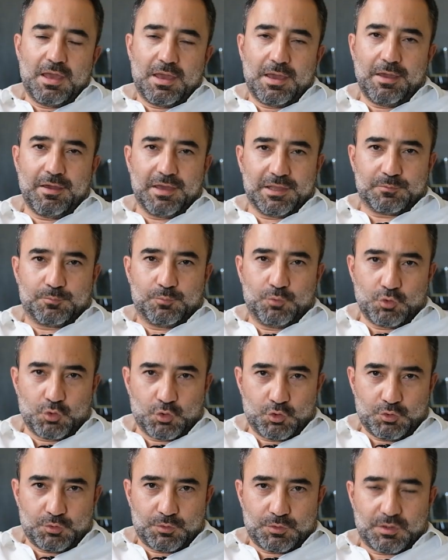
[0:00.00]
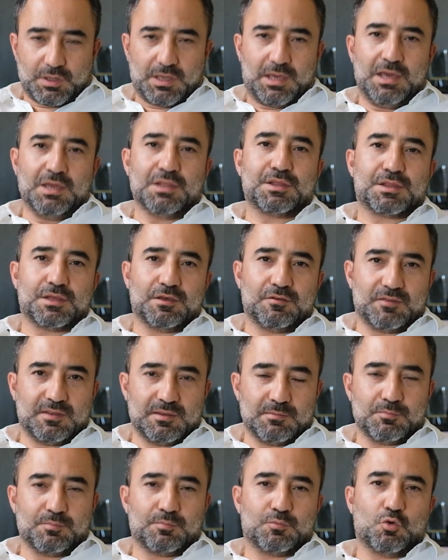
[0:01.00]
Evet bugün en
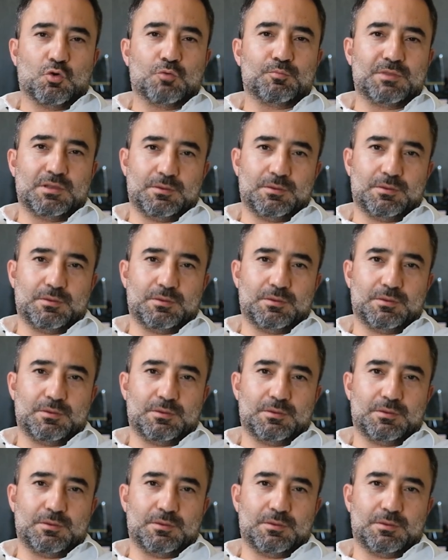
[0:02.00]
sevdiğim kombin